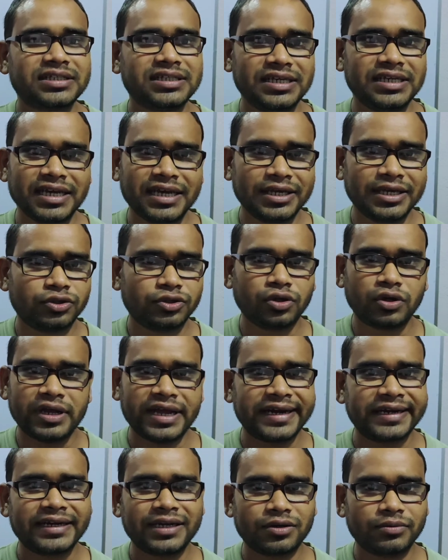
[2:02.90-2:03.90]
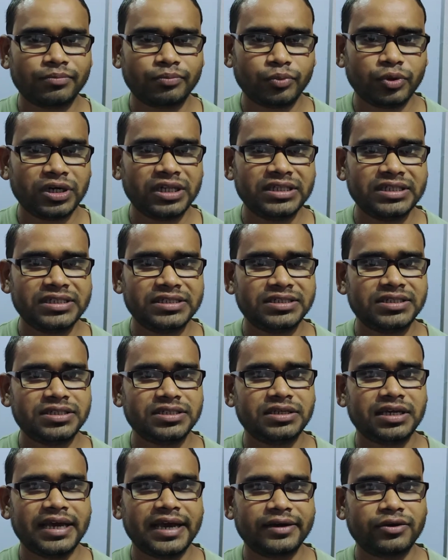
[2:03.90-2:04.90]
কি ধরো একটা বলে দিয়েছি
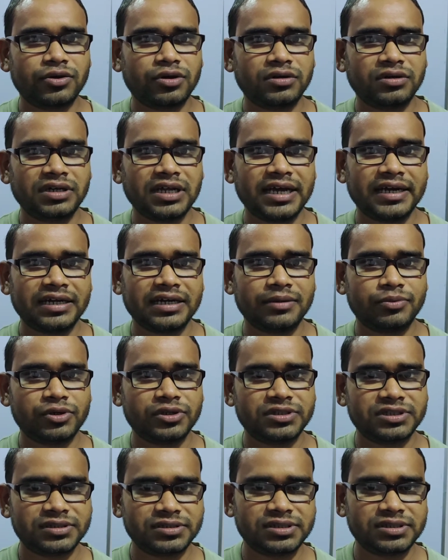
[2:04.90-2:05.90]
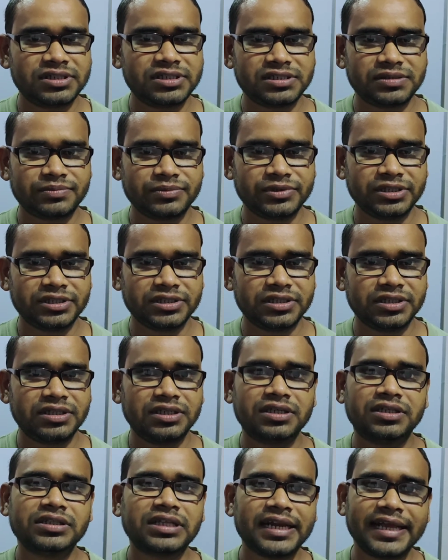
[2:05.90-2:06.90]
এক ঘন্টা একটা বলেছে তিরিশ মিনিট
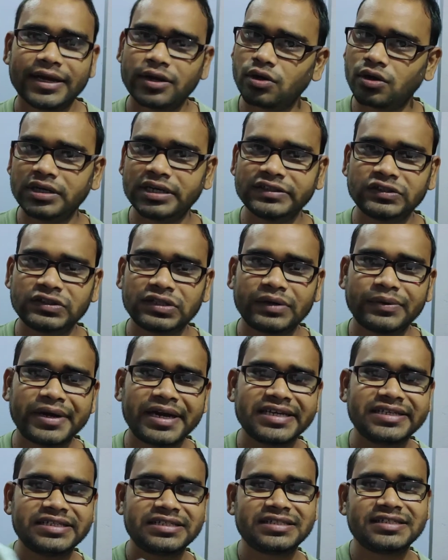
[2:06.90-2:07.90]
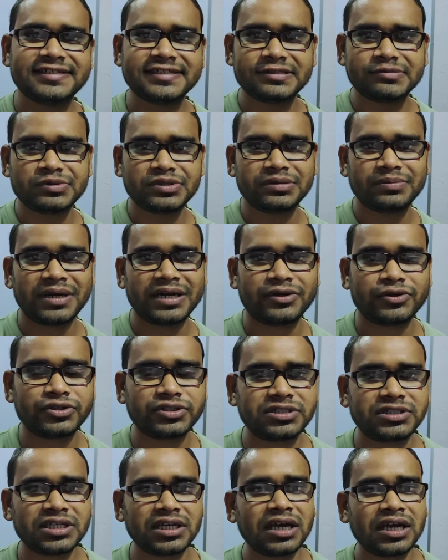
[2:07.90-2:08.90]
তাহলে এক ঘন্টা তো দেওয়া আছে তিরিশ মিনিট মানে
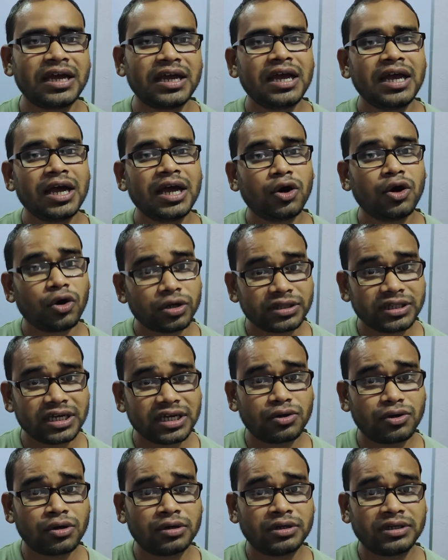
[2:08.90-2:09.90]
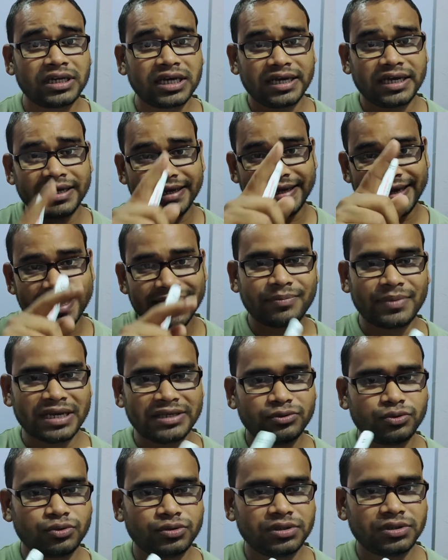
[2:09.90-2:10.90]
হচ্ছে অর্ধেক ঘন্টা এক বাই
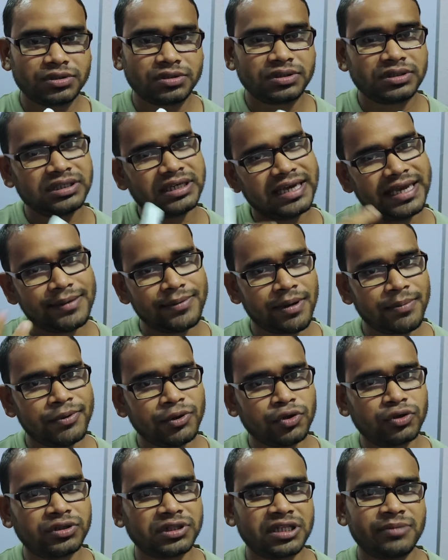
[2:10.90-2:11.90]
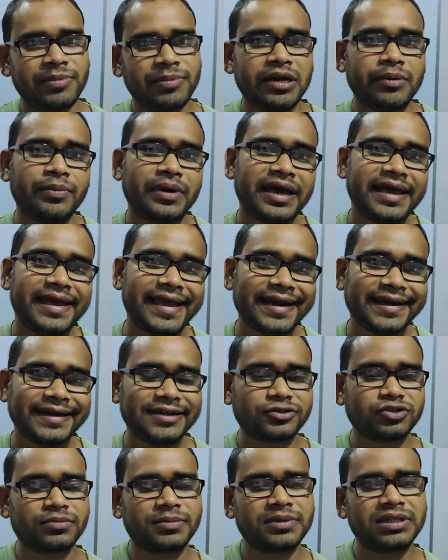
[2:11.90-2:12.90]
দুই এইভাবে করতে পারো বা একটা
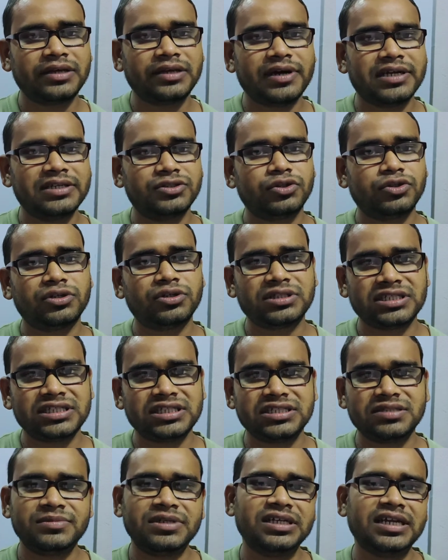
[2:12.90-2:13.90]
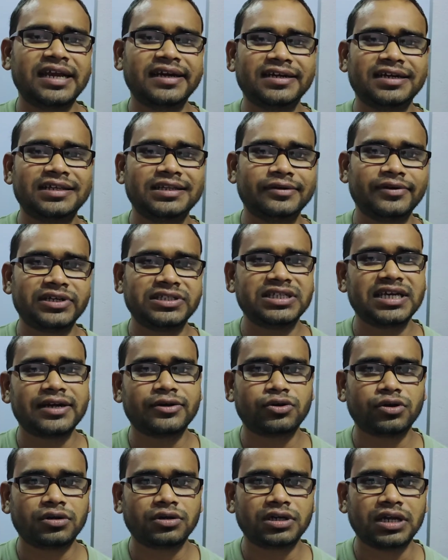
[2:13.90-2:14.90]
সমান দেওয়া আছে ধরো তিরিশ মিনিট আর একটা দেওয়া আছে এক
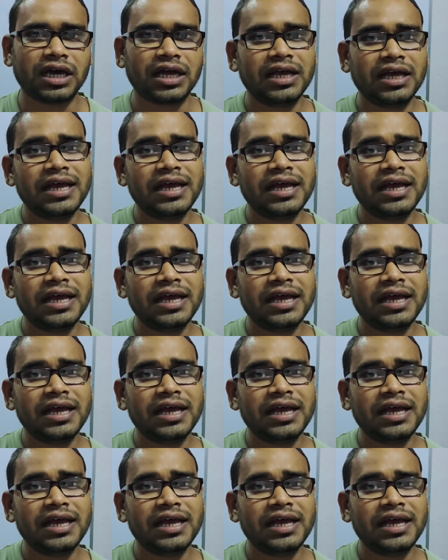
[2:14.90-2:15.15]
ঘন্টা